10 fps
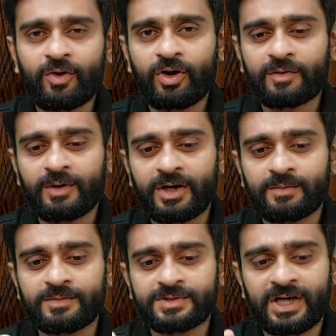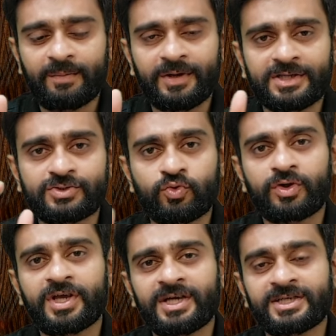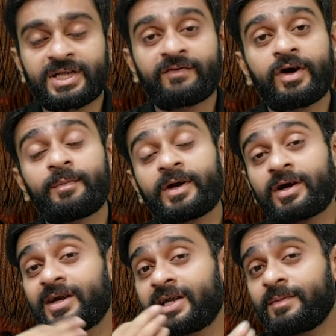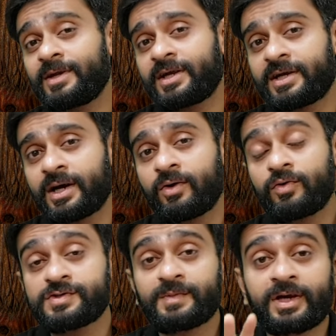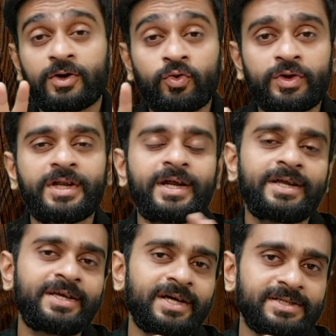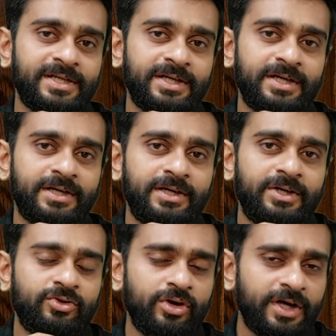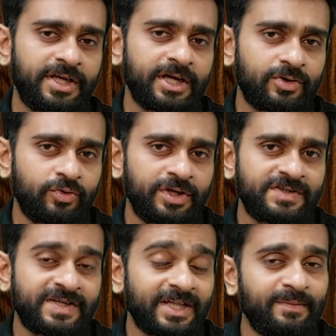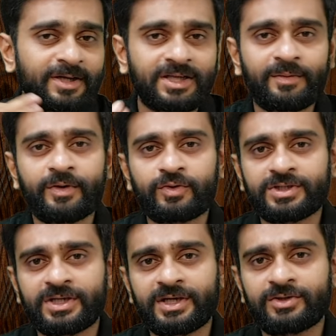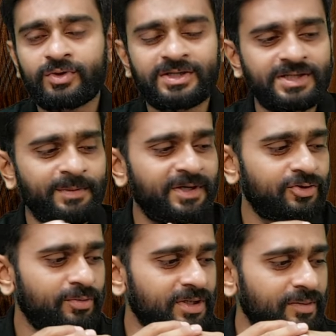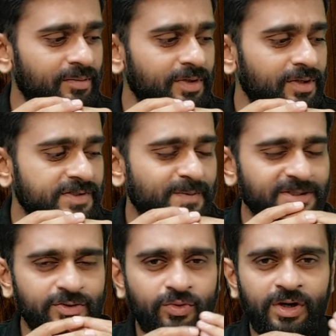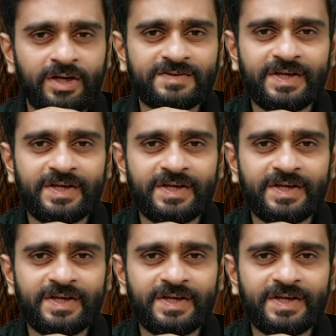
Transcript: में और मतलब जहाँ पे ये स्टोर किया जाता है वहाँ पे कंटेमिनेट ना हो उसमें क्लोरीन ऐड किया जाता है तो अगर ये क्लोरीन ज़्यादा मात्रा में हो जाता है थोड़ा सा भी तो मतलब इसमें से तो अलग